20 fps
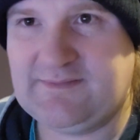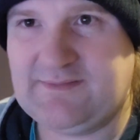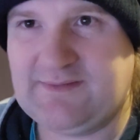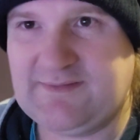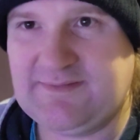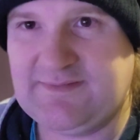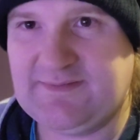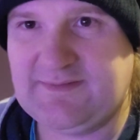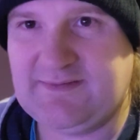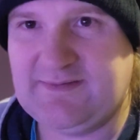
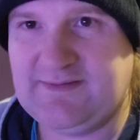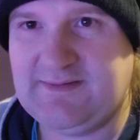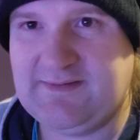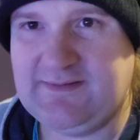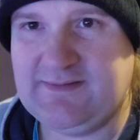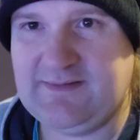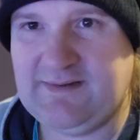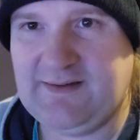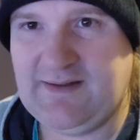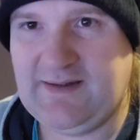dass ich
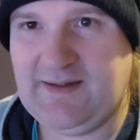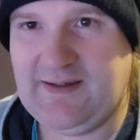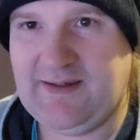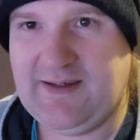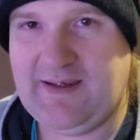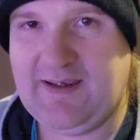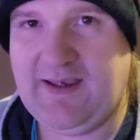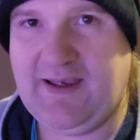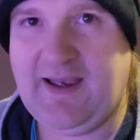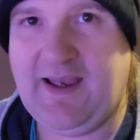hier
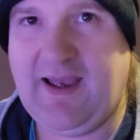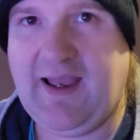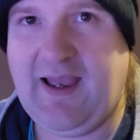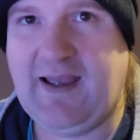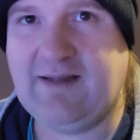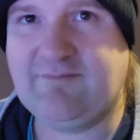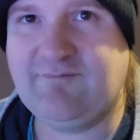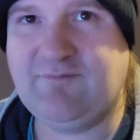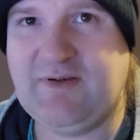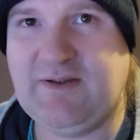
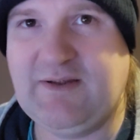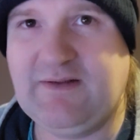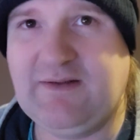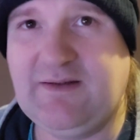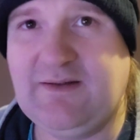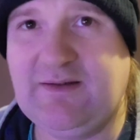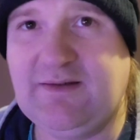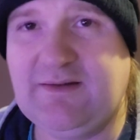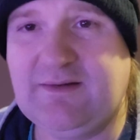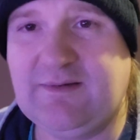ein
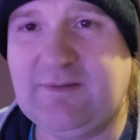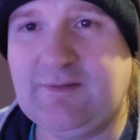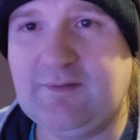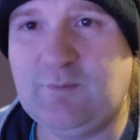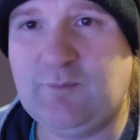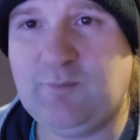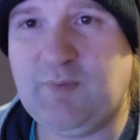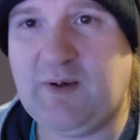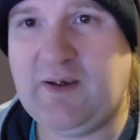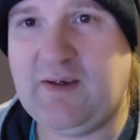wenig
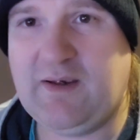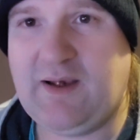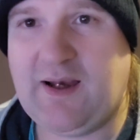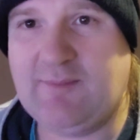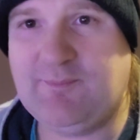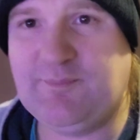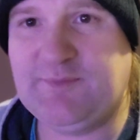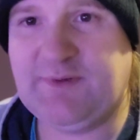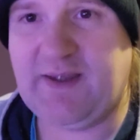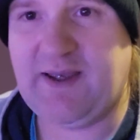bei
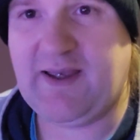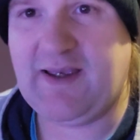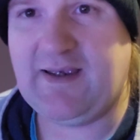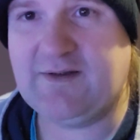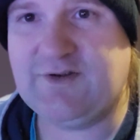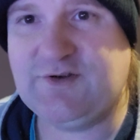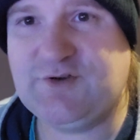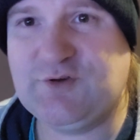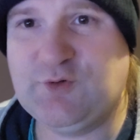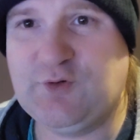ab
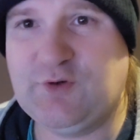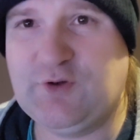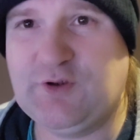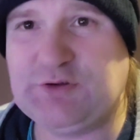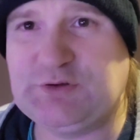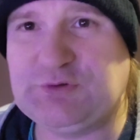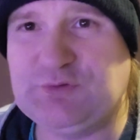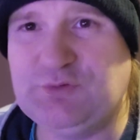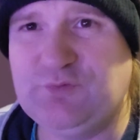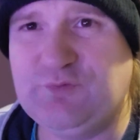3
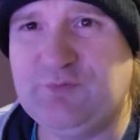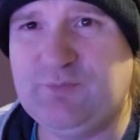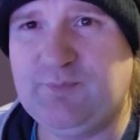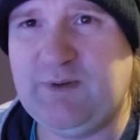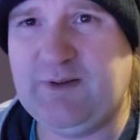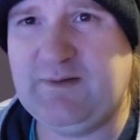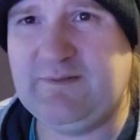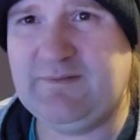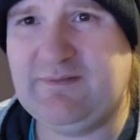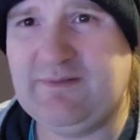zurückgestuft
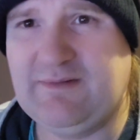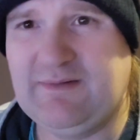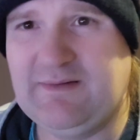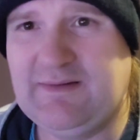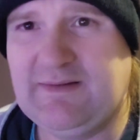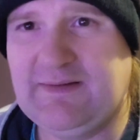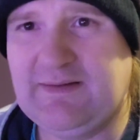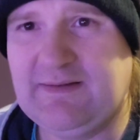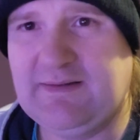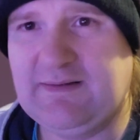bin
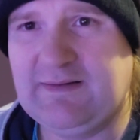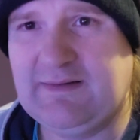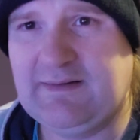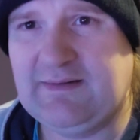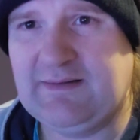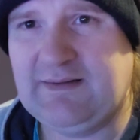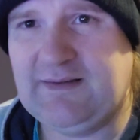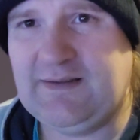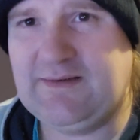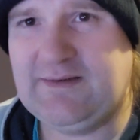
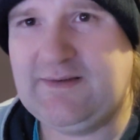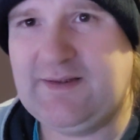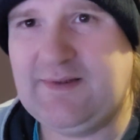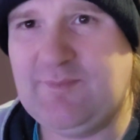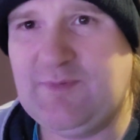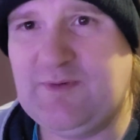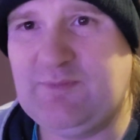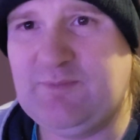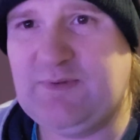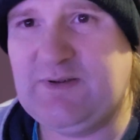
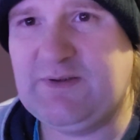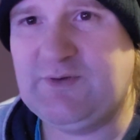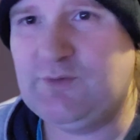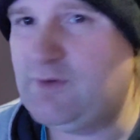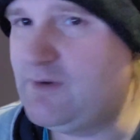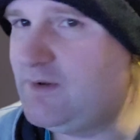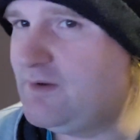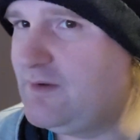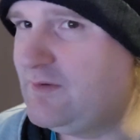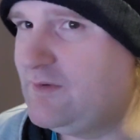indem man mir
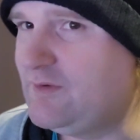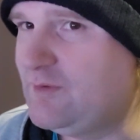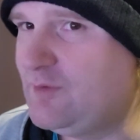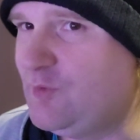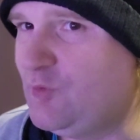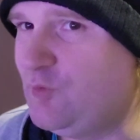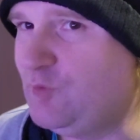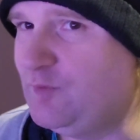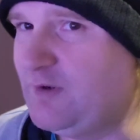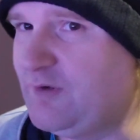nur
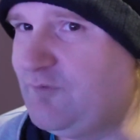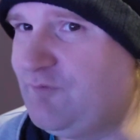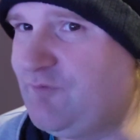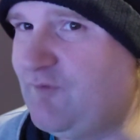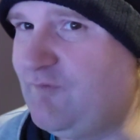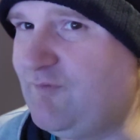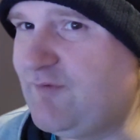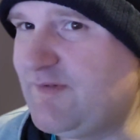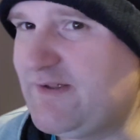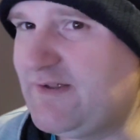
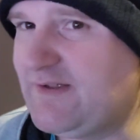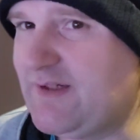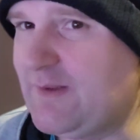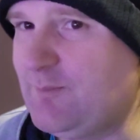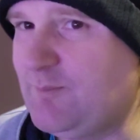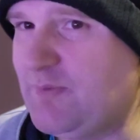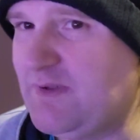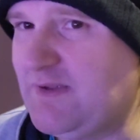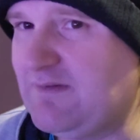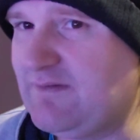150
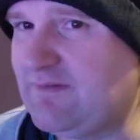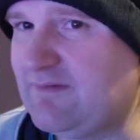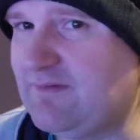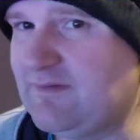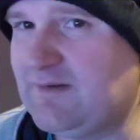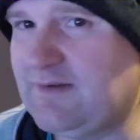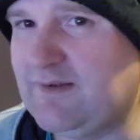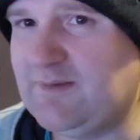Mbit